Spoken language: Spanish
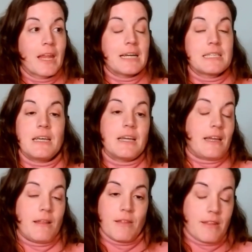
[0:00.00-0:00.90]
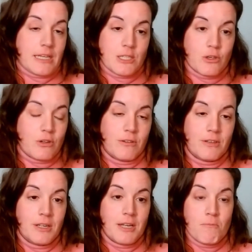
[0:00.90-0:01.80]
Así que hice de
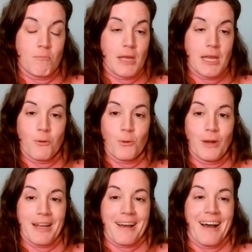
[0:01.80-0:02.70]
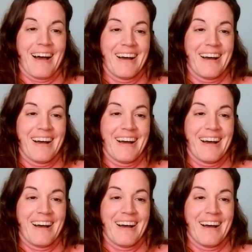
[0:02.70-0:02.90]
eso mi, única,